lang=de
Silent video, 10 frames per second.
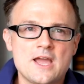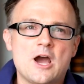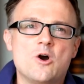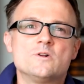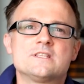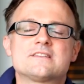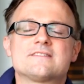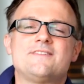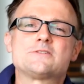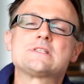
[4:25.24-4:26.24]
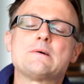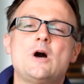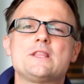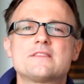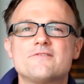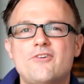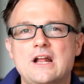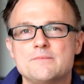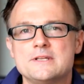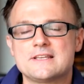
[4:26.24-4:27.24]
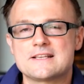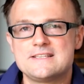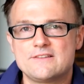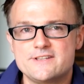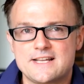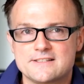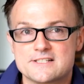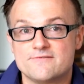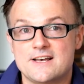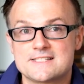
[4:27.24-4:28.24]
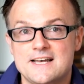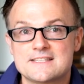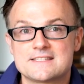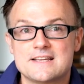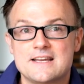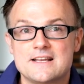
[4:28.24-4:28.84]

Und was uns aber heute vor allem interessiert, wie gesagt, ist, was hat